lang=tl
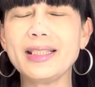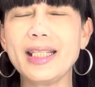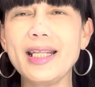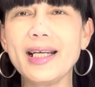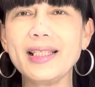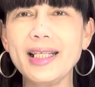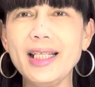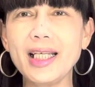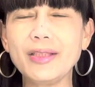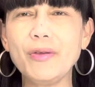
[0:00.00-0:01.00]

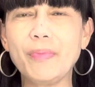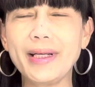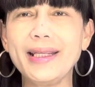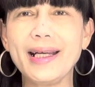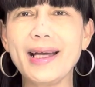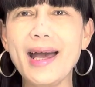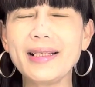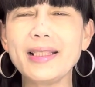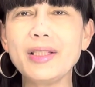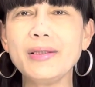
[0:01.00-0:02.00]
tinangkilik nyo pa rin ang
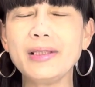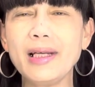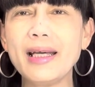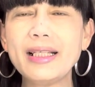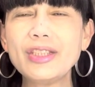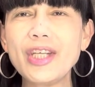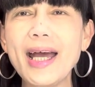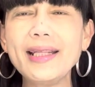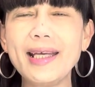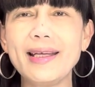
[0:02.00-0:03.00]
aking
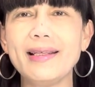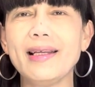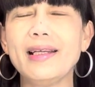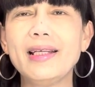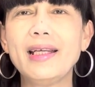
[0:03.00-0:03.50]
channel.